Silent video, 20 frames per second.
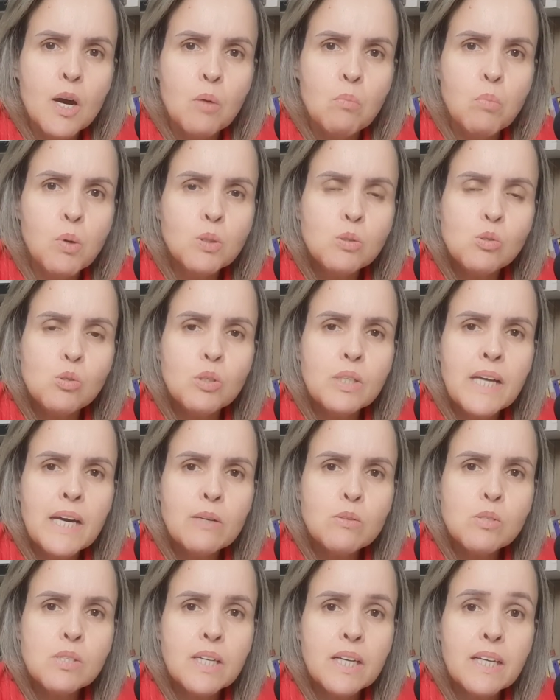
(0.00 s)

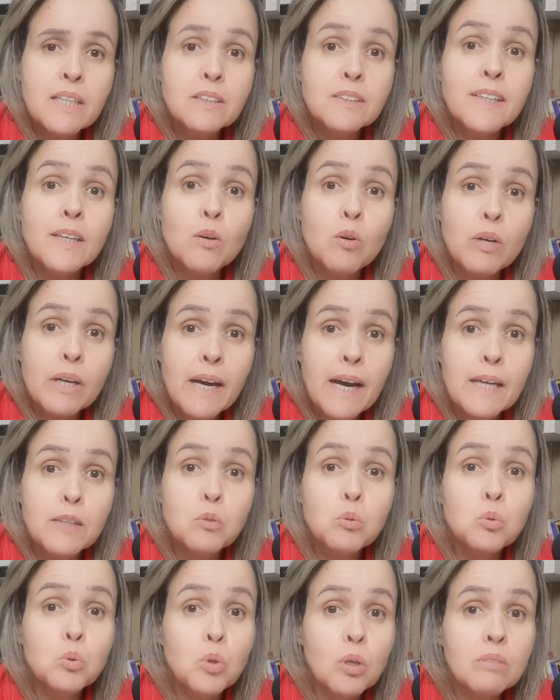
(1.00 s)
Bolsonaro será
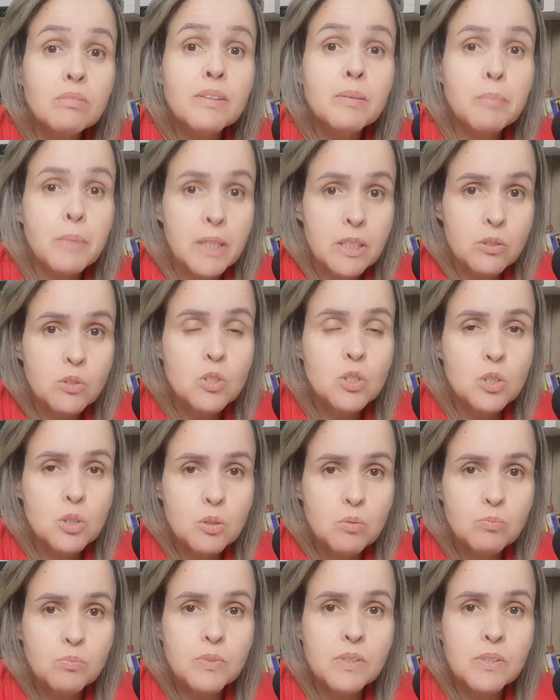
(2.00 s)
interrogado novamente,